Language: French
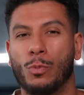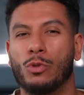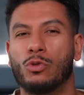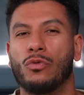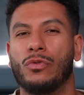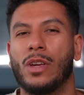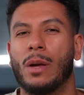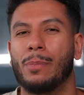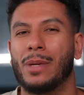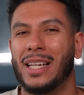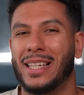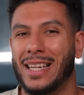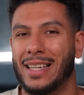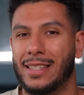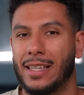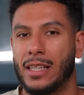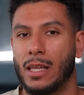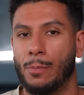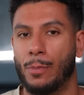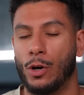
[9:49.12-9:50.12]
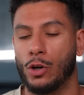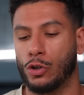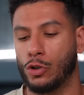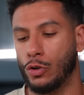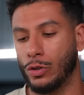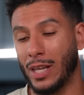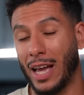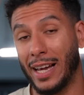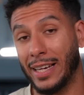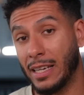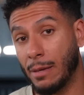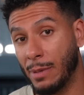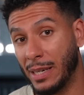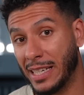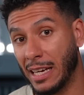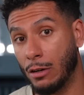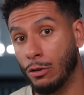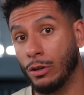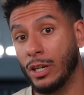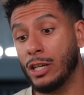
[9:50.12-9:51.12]
Je me souviens bien qu'à cette époque, je traquais mes
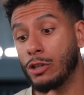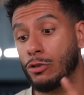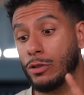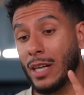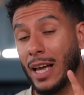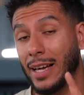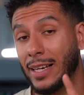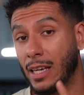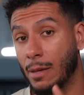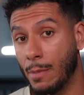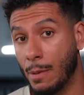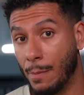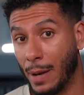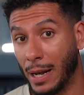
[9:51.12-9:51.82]
calories, je traquais mes